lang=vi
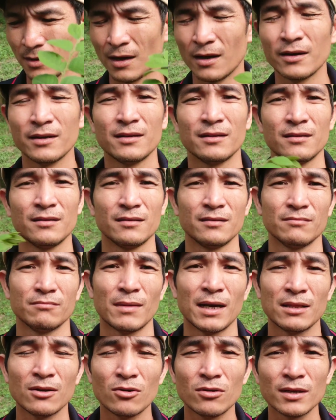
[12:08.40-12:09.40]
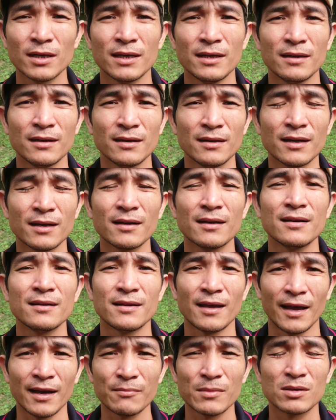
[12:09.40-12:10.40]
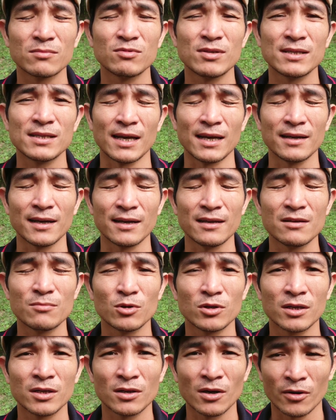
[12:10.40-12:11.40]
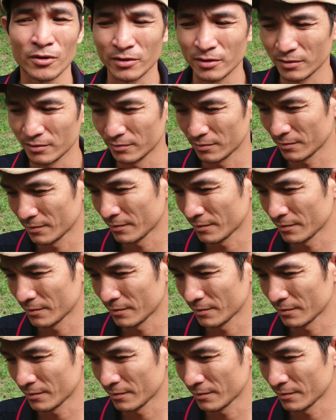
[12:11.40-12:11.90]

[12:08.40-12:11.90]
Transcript: rồi bài thuốc thì rất là đơn giản mình chia sẻ kỹ cho mọi người rồi